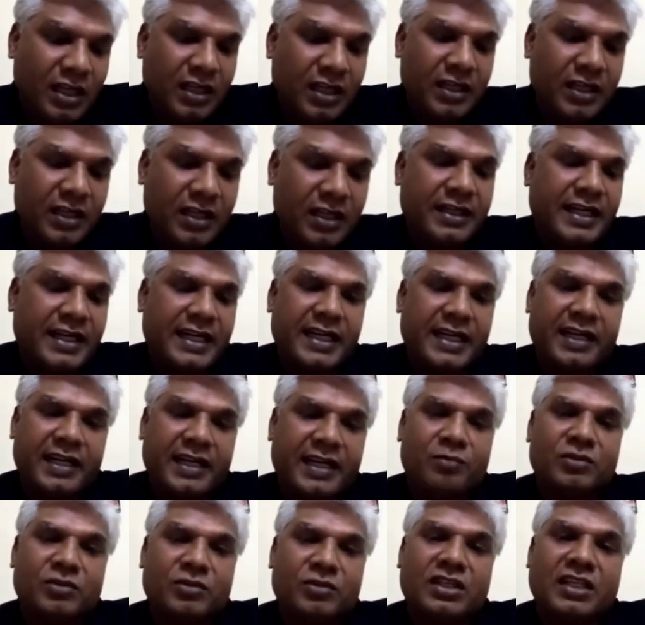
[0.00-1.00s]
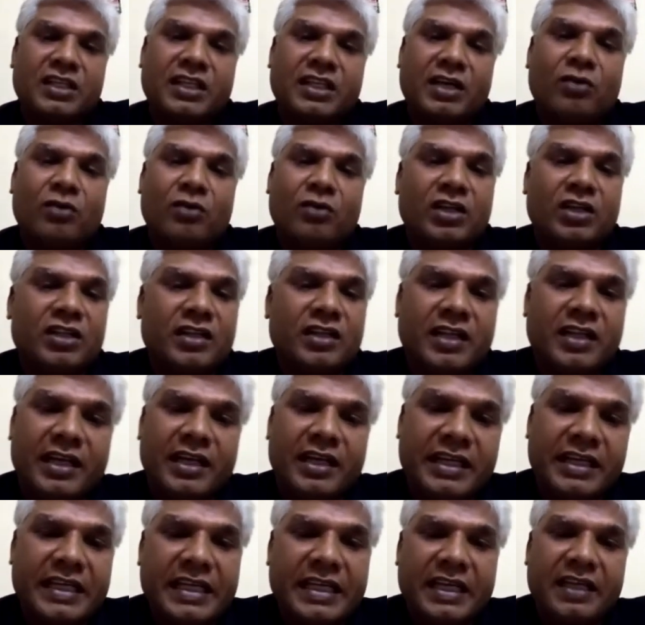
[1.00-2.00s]
டாட்டா காமிச்சிட்டு தான்
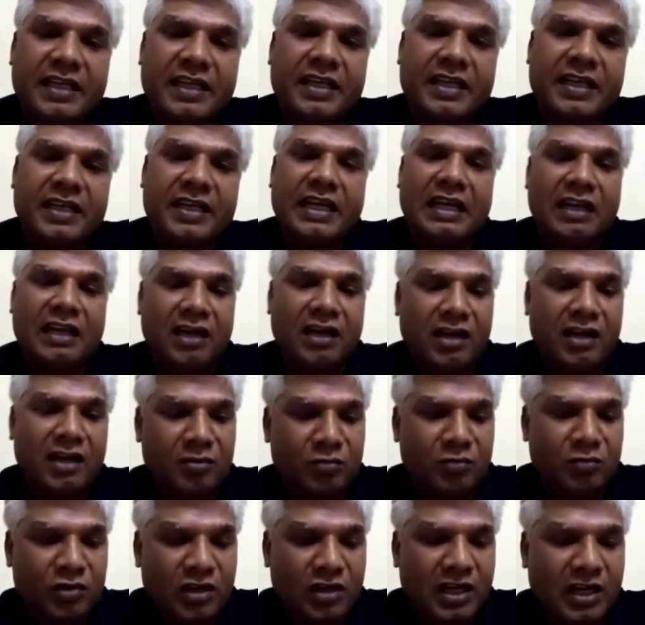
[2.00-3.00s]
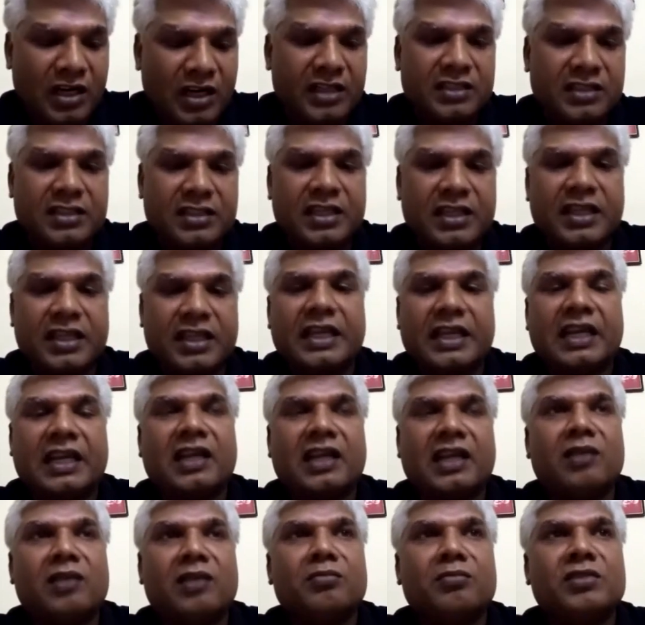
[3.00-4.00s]
உட்காந்துருந்தாங்க இங்க இருக்கிற எல்லா முதலாளியும் சரி எல்லா
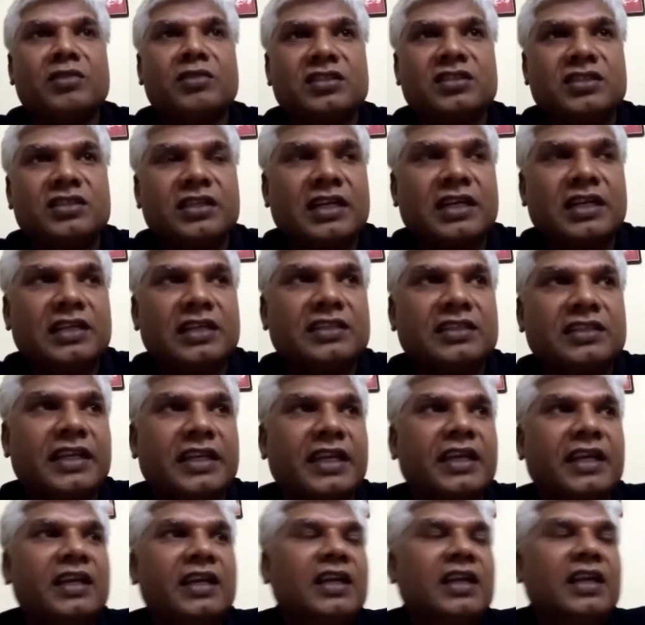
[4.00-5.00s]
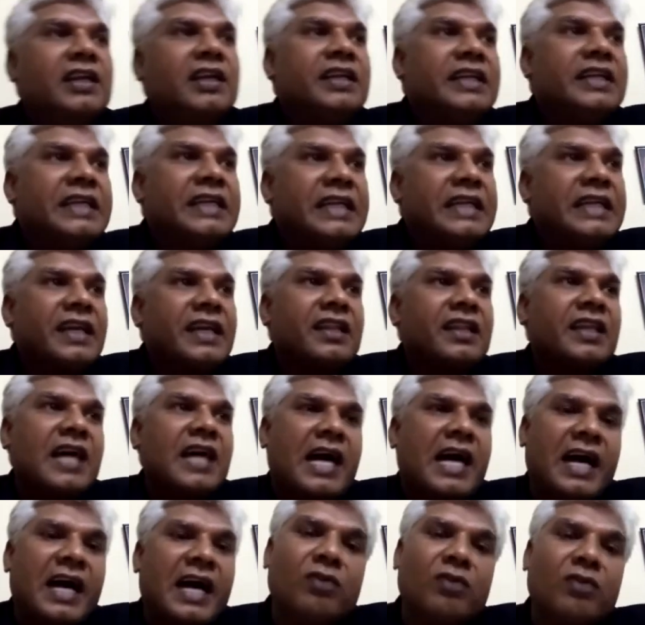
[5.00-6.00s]
மினிஸ்டர்களும் சரி இங்க இருந்து
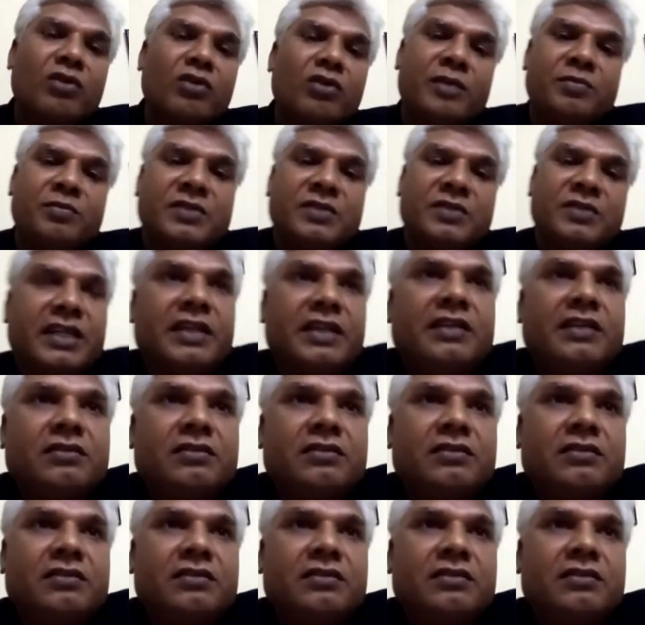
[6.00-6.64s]
ஆள் கூட அனுப்பிச்சாங்க